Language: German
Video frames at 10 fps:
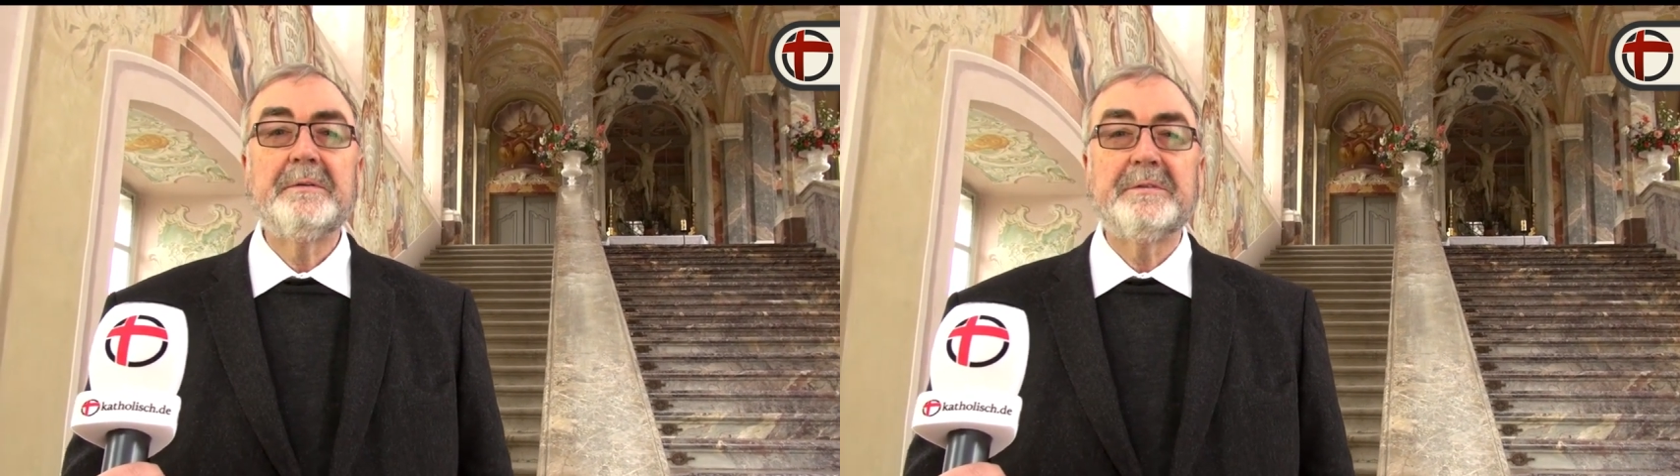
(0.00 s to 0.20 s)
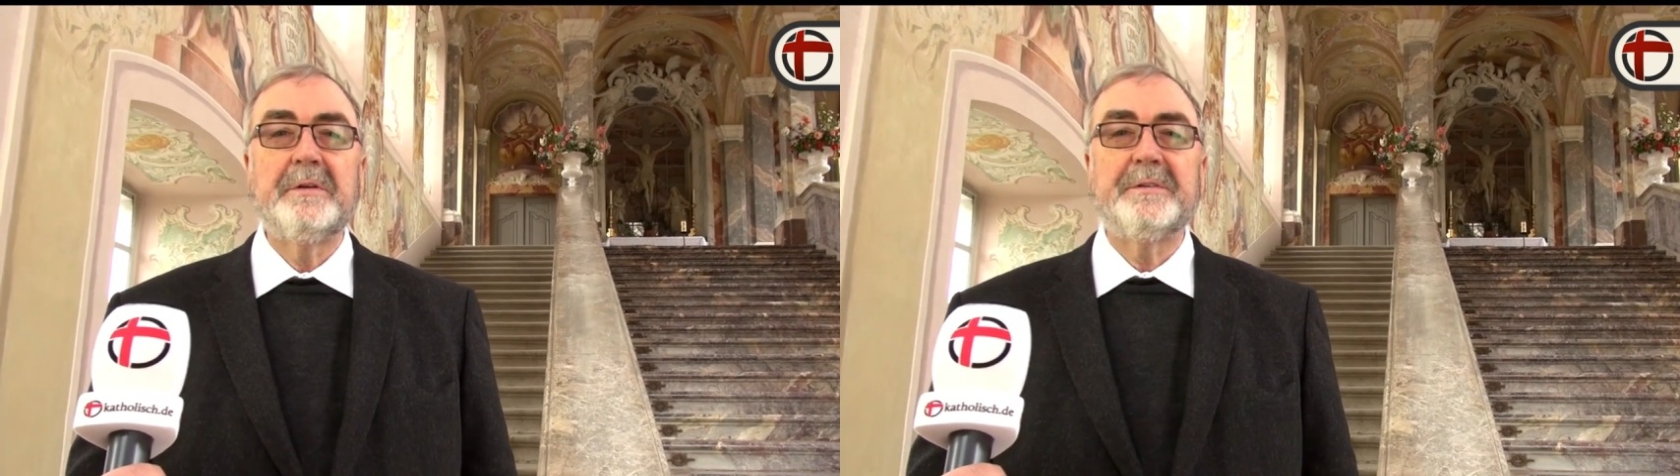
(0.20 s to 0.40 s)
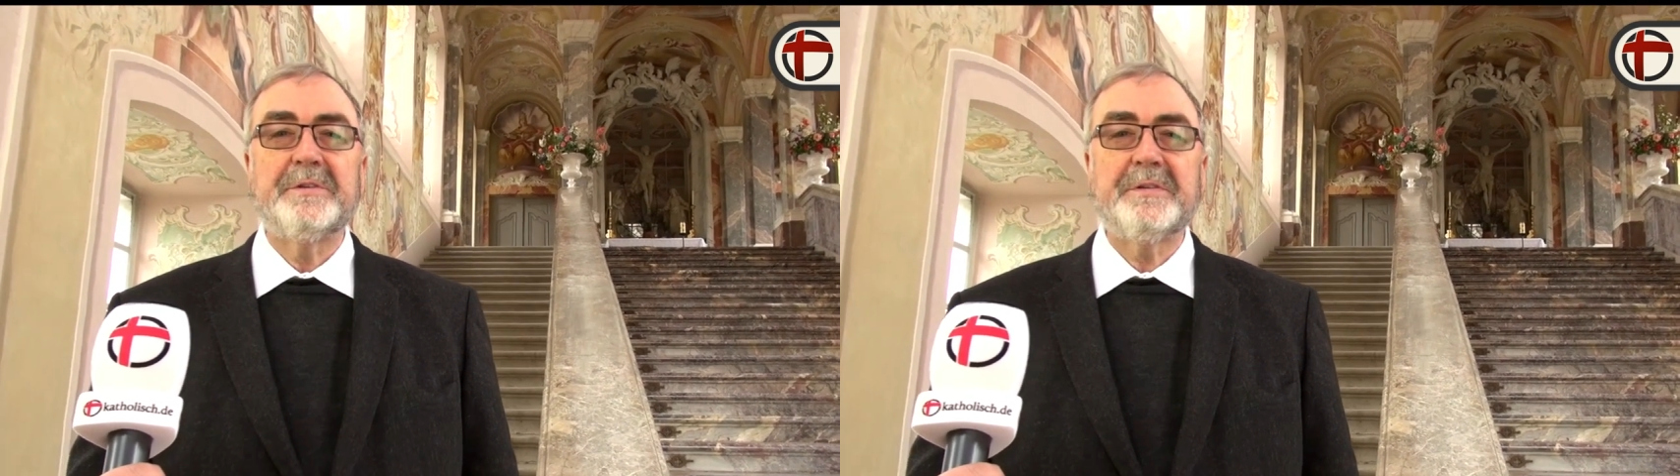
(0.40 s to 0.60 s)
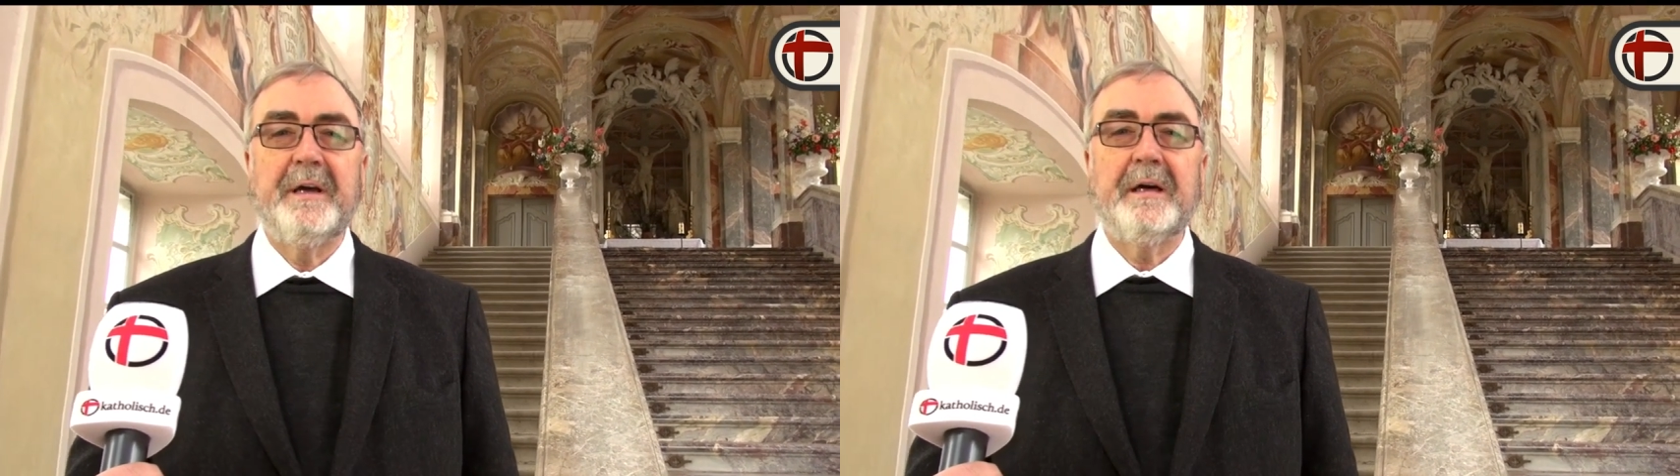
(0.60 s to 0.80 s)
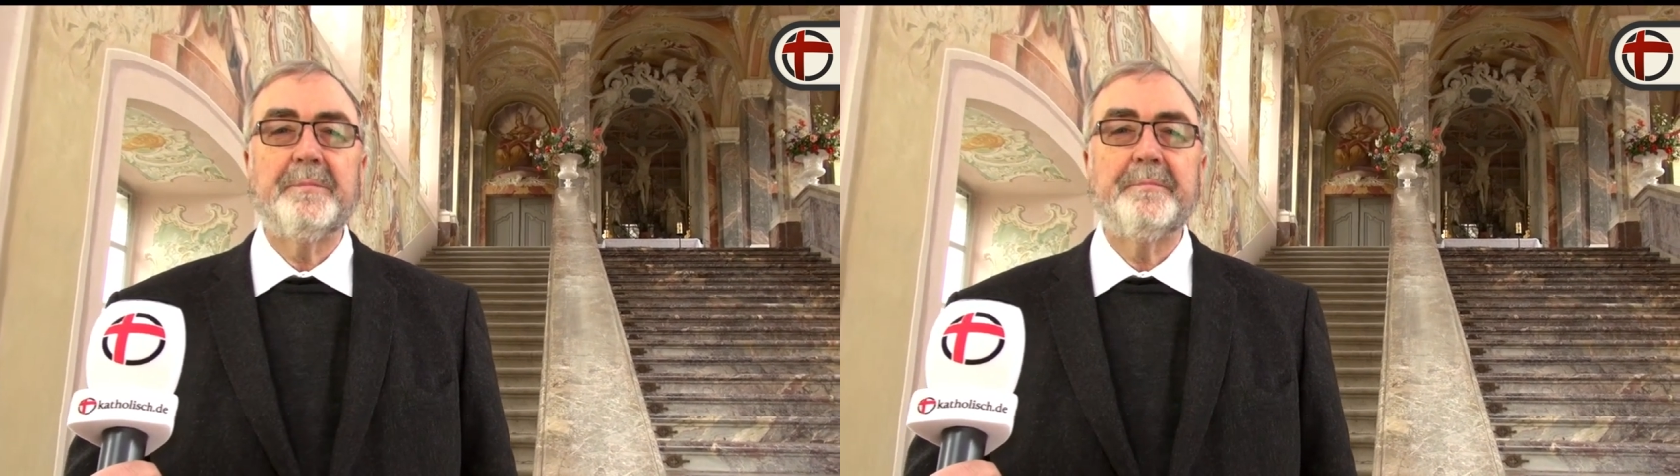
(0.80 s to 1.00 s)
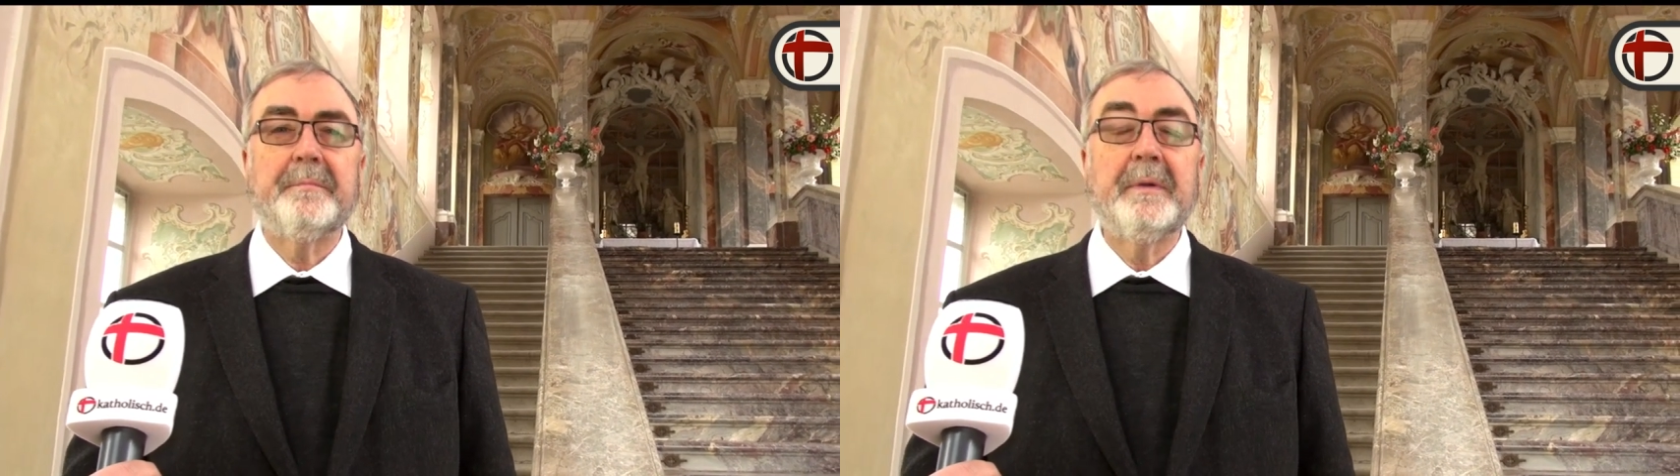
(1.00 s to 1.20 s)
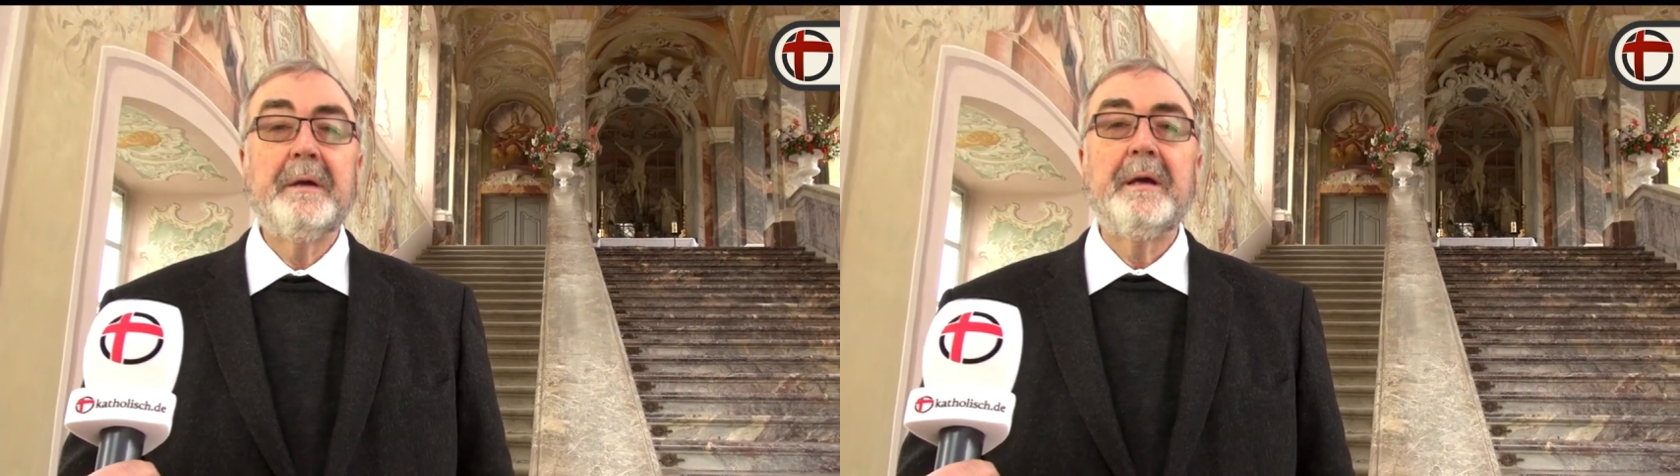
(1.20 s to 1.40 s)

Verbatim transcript: sollte sterben.